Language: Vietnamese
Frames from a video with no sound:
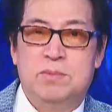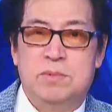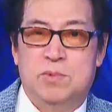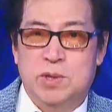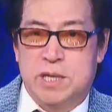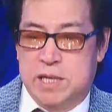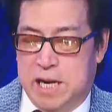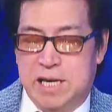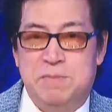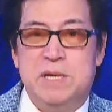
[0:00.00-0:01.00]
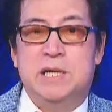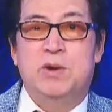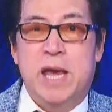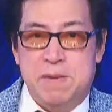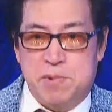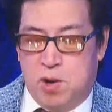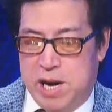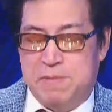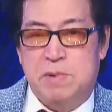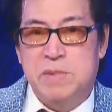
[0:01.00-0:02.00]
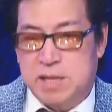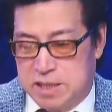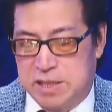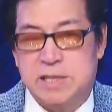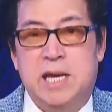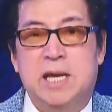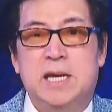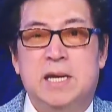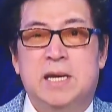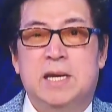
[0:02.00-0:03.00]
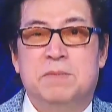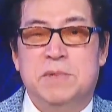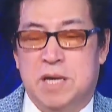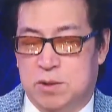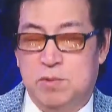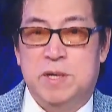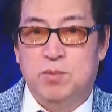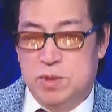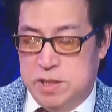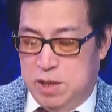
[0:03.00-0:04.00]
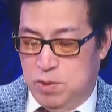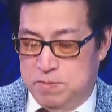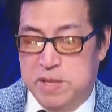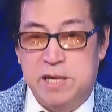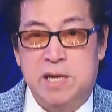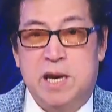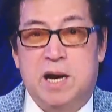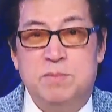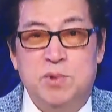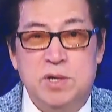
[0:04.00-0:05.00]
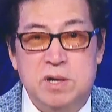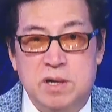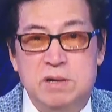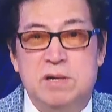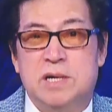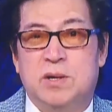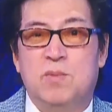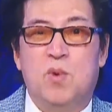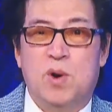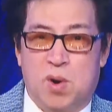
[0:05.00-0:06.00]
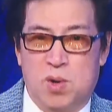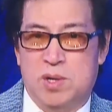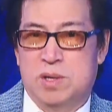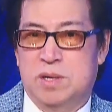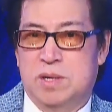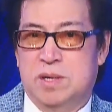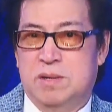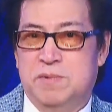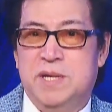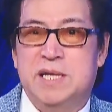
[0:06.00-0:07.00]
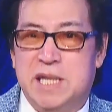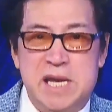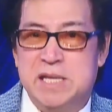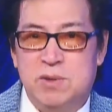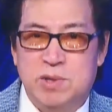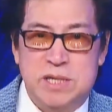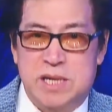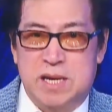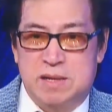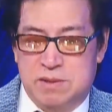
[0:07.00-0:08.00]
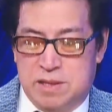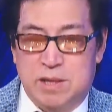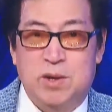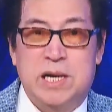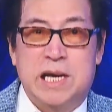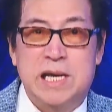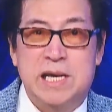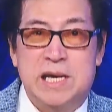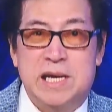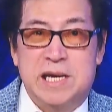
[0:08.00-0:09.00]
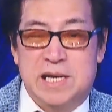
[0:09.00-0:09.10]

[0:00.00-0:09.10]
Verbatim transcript: ông quyết định hay là bên kia nó ép ép nó biết là cái thế bây giờ quý vị cũng hiểu là mình hơn một nửa nước là nó mua rồi vì cái tiền chứ có gì đó ta nói là cái